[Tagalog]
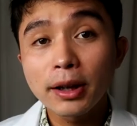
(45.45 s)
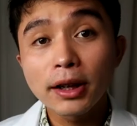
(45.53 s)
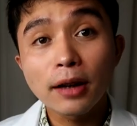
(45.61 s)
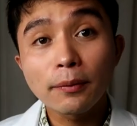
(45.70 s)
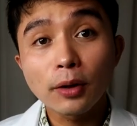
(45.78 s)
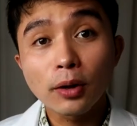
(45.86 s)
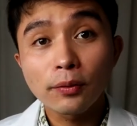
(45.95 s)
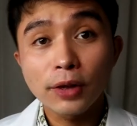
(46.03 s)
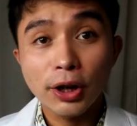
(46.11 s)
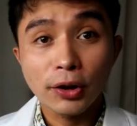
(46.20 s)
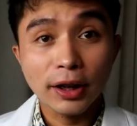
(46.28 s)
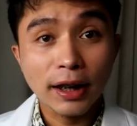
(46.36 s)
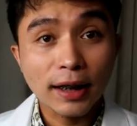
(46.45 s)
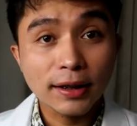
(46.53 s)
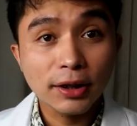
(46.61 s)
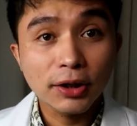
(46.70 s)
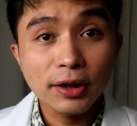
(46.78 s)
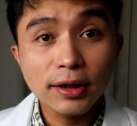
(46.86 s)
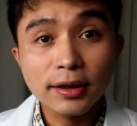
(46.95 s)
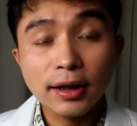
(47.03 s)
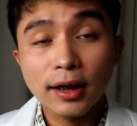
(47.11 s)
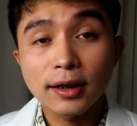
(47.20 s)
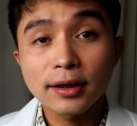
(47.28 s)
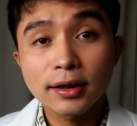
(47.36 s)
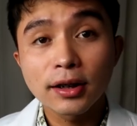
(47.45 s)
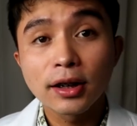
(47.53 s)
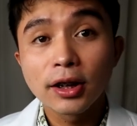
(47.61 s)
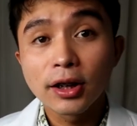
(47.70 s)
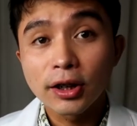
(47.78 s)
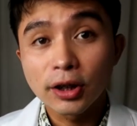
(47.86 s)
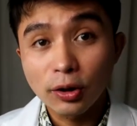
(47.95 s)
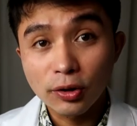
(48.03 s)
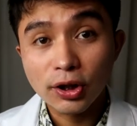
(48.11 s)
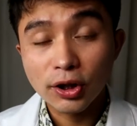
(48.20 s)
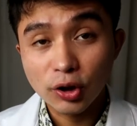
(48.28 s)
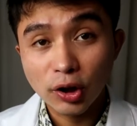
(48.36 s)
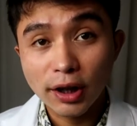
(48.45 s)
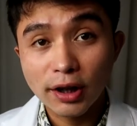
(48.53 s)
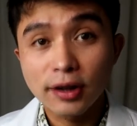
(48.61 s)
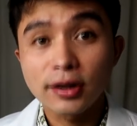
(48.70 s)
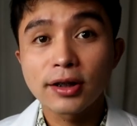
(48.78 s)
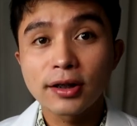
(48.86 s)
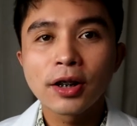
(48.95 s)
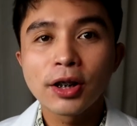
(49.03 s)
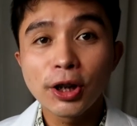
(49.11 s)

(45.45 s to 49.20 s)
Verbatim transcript: buildup of the uric acid crystals doon sa joints.